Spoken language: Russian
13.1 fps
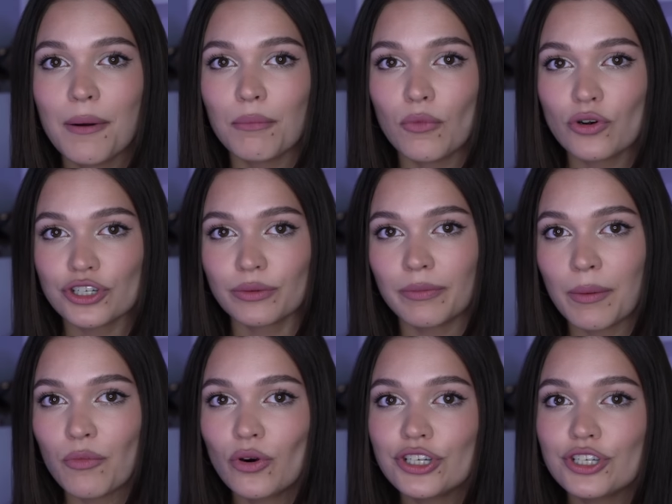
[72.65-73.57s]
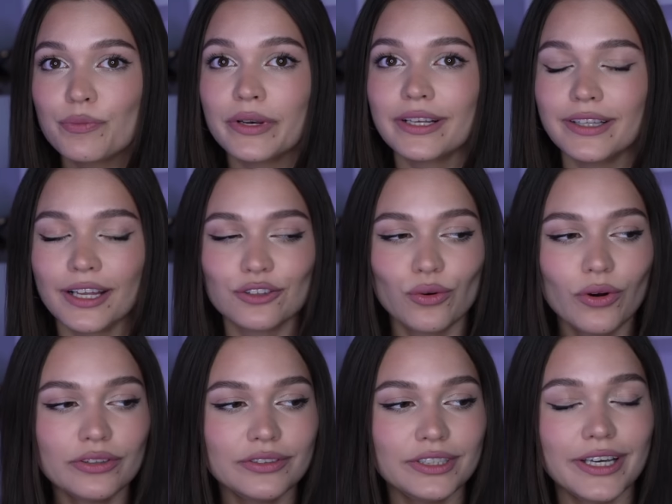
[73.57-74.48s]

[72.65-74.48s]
может помочь пригнатон,